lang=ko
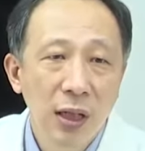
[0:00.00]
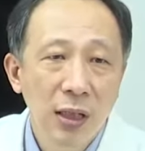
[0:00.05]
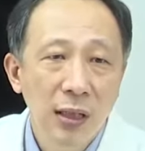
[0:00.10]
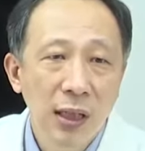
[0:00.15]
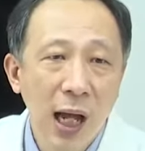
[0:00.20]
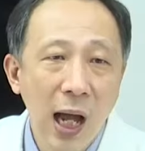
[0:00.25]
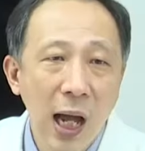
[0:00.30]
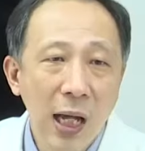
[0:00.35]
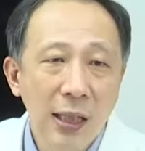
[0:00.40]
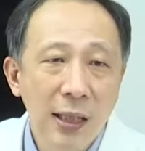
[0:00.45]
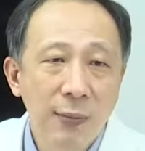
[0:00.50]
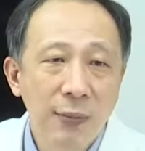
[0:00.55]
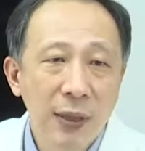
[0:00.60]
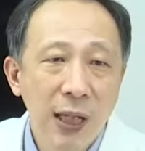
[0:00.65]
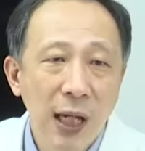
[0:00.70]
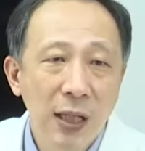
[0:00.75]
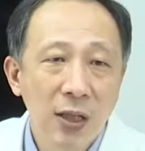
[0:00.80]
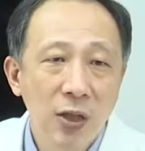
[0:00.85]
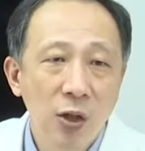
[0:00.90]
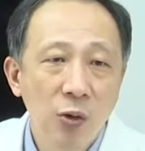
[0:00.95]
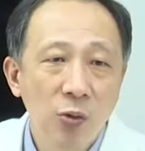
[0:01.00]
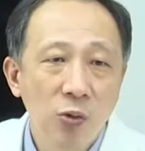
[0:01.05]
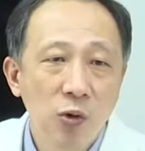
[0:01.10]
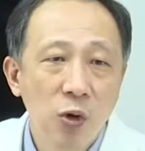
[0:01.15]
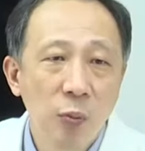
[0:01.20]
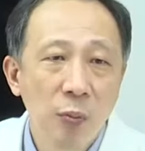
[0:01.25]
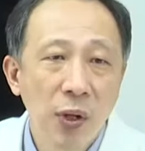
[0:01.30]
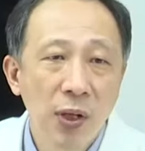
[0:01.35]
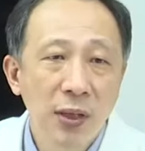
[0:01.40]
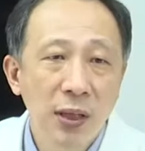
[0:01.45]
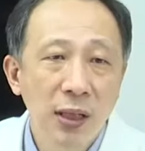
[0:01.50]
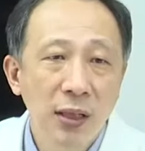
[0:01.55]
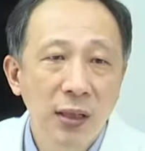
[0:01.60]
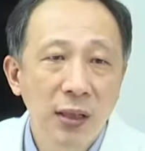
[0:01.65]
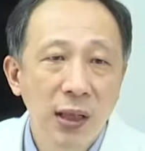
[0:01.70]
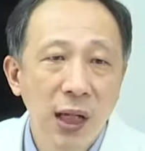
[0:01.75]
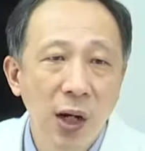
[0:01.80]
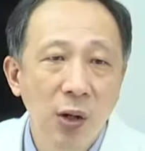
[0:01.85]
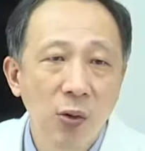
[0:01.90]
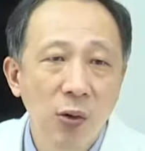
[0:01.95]

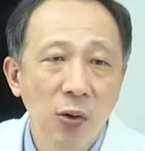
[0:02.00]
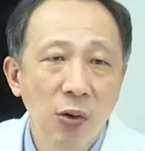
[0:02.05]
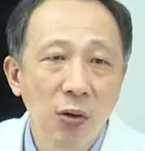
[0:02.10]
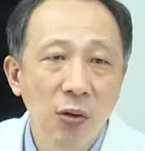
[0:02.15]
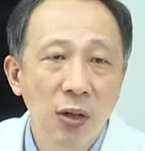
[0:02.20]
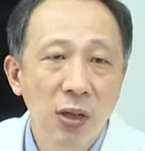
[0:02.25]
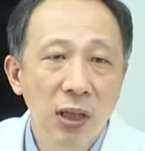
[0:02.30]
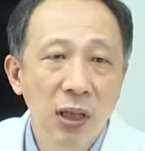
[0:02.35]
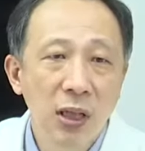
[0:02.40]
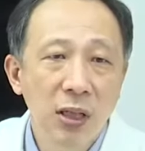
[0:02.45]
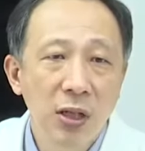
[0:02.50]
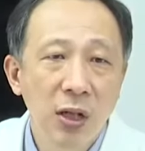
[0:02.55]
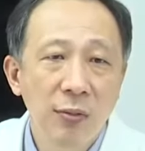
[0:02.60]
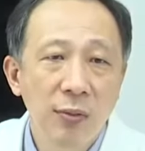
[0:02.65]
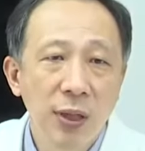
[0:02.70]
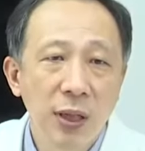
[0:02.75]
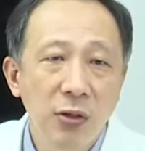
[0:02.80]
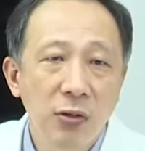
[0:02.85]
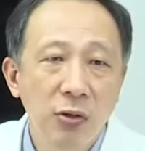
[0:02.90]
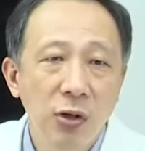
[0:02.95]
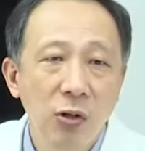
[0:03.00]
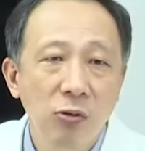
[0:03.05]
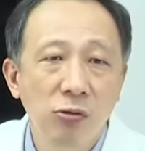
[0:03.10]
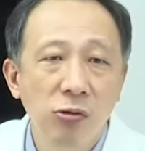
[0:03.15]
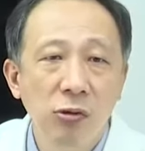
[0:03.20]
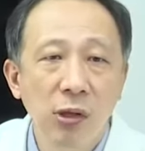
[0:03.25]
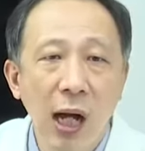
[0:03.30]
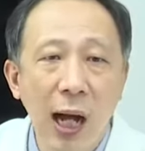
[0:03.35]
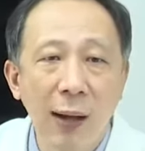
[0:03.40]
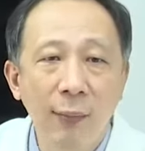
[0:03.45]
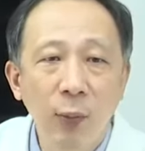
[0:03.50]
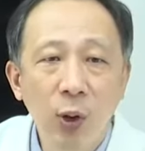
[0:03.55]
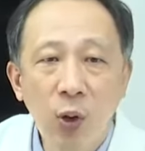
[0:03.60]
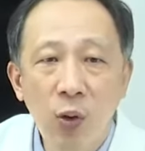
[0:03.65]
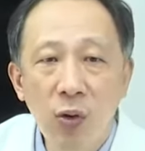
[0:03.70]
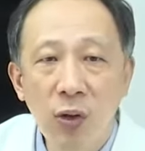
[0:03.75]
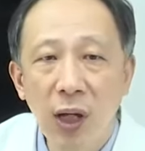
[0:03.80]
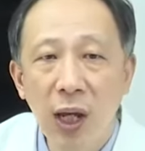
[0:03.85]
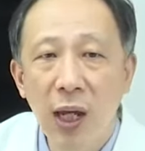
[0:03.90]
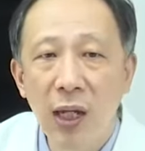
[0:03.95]
44.9%라고 2019년 국가 암
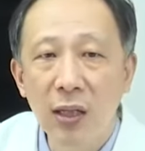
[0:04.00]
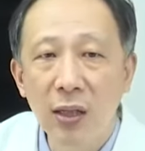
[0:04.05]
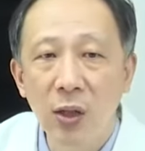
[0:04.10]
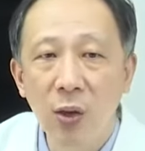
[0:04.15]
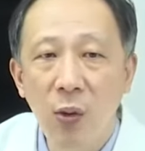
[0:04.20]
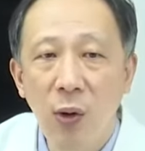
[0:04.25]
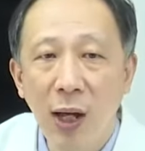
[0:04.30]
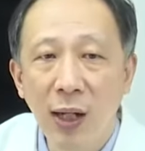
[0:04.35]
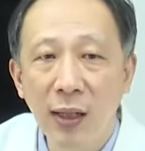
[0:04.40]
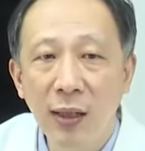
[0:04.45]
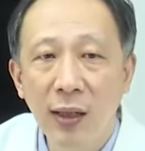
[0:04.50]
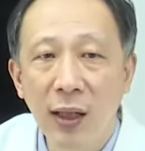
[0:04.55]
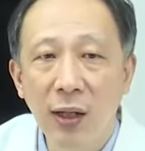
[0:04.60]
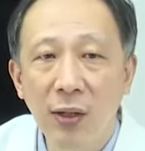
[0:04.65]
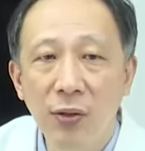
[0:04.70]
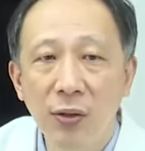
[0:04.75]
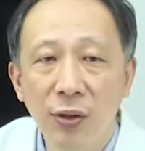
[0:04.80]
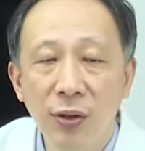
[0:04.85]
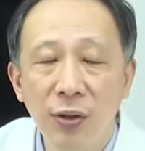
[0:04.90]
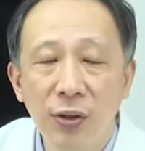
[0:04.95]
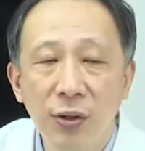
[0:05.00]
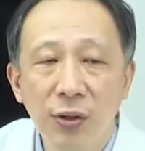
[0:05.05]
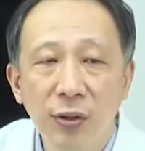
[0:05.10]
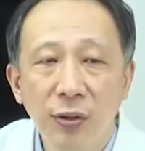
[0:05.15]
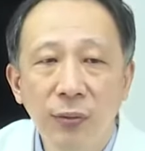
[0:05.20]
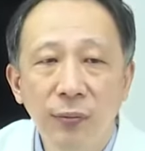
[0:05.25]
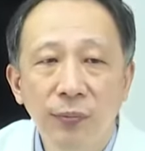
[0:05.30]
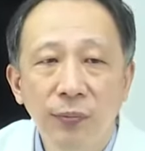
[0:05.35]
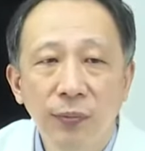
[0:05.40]
통계에서 확인됐거든요.